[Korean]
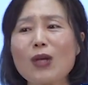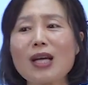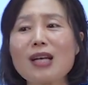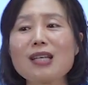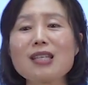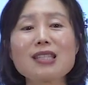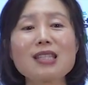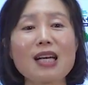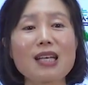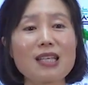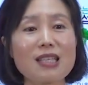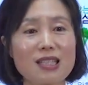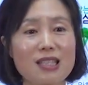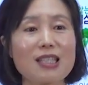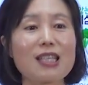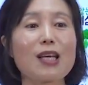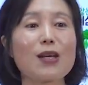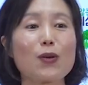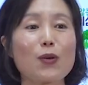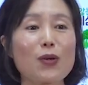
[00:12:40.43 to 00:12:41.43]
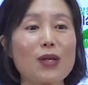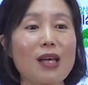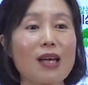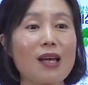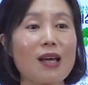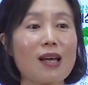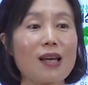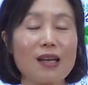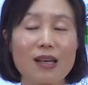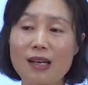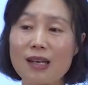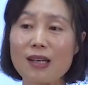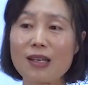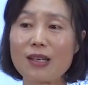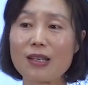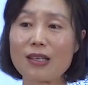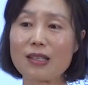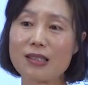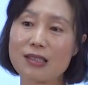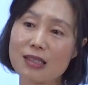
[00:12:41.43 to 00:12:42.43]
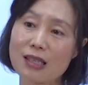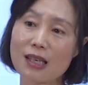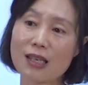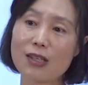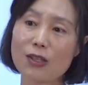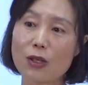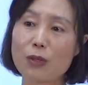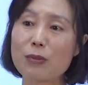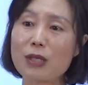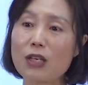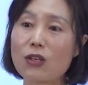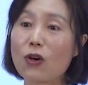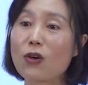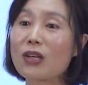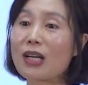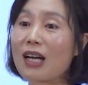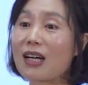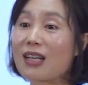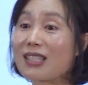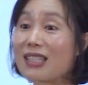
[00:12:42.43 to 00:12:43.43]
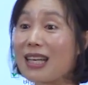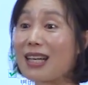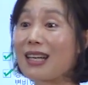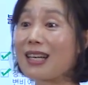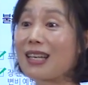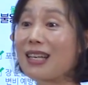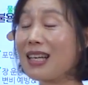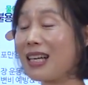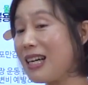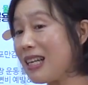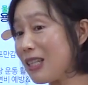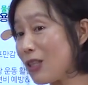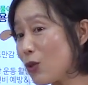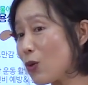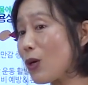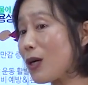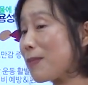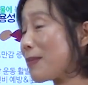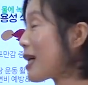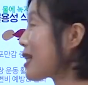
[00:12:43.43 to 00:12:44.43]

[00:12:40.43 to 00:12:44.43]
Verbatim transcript: 굉장히 지혜롭게 어, 이제 여러분의 건강을 잘 그동안